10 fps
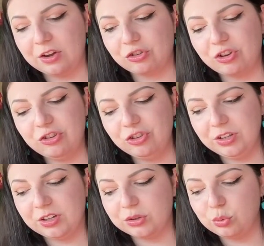как
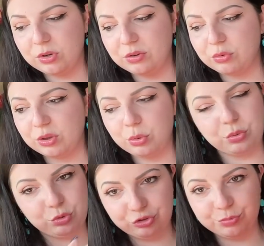женщина, которая, у
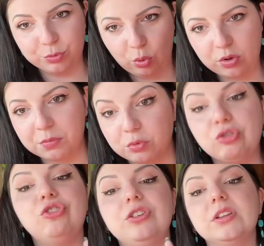которой очень много
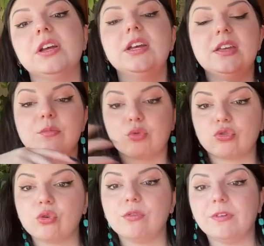мужчин,
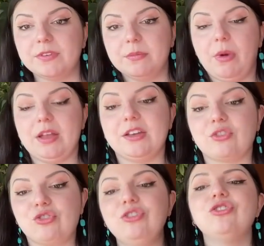мужского
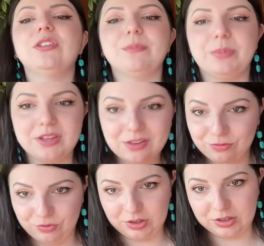внимания. Женщина по
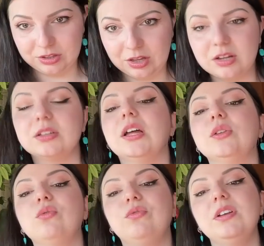ним видно, да, когда
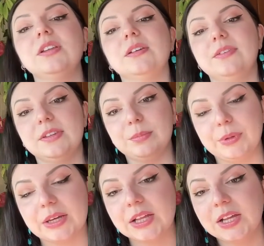она уверена в
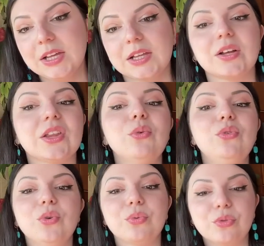себе, когда у
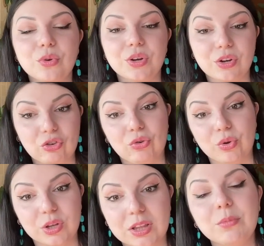нее все
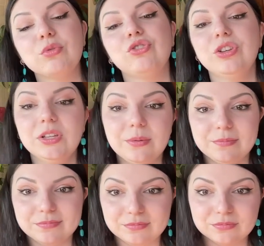хорошо, когда мужчины,
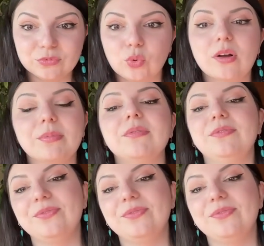ну, как бы